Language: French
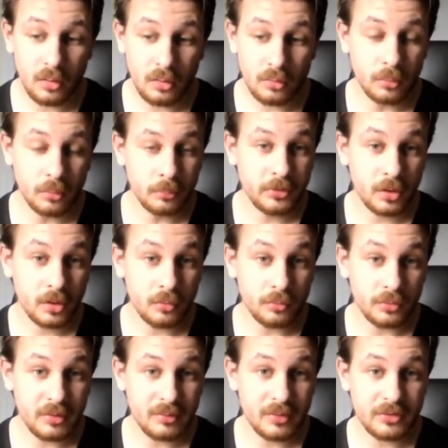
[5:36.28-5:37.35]
de me dire que
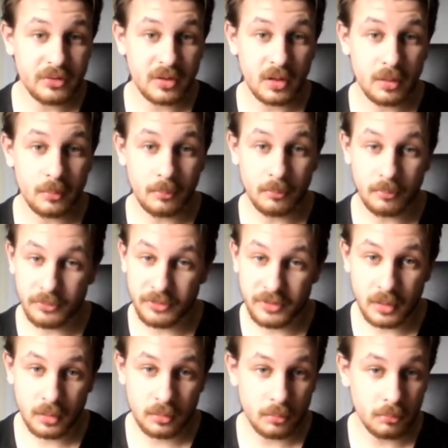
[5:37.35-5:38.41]
vous avez Instagram,
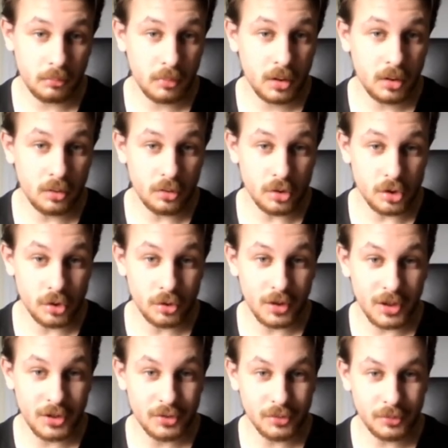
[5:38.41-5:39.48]
certes, mais je ne
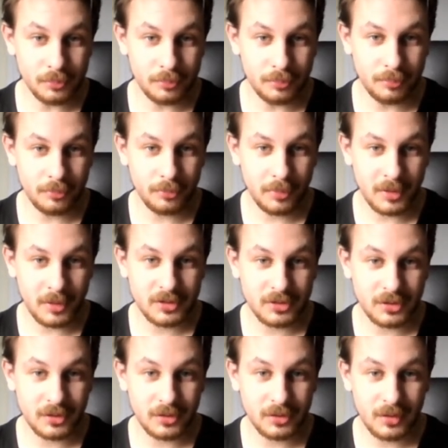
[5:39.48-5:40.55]
rajoute plus
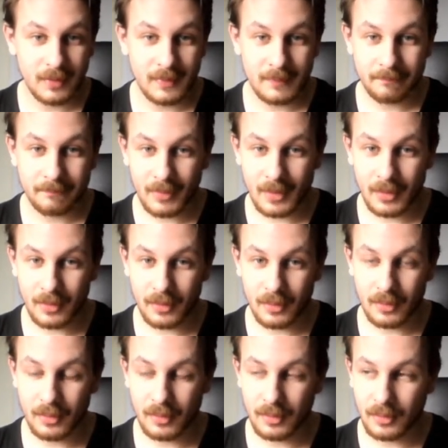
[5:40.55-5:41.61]
personne.
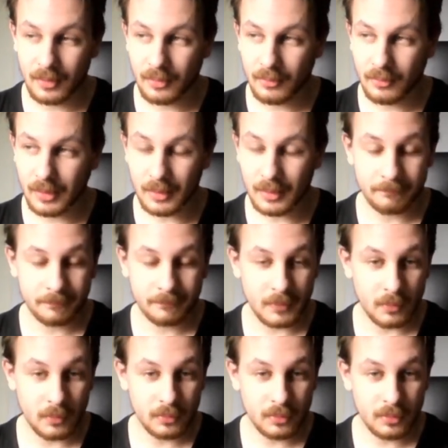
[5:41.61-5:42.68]
Euh, voilà,
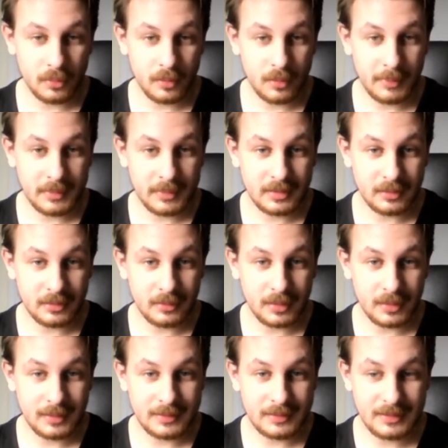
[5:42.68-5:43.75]
donc euh, à partir de
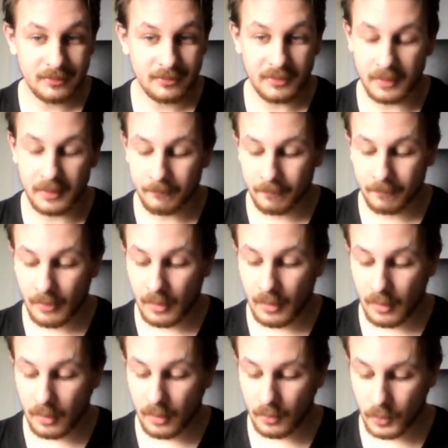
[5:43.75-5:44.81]
là, c'est fait.
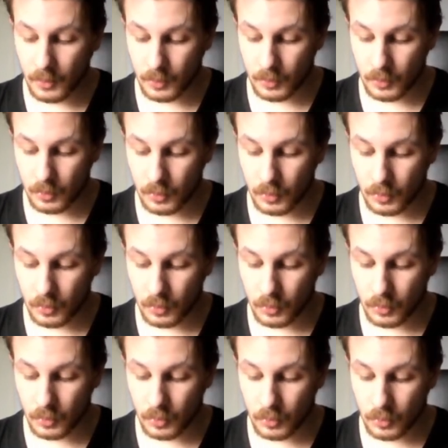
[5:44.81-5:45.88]

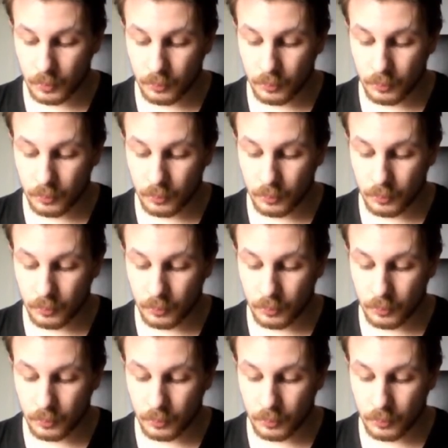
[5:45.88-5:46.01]
Euh,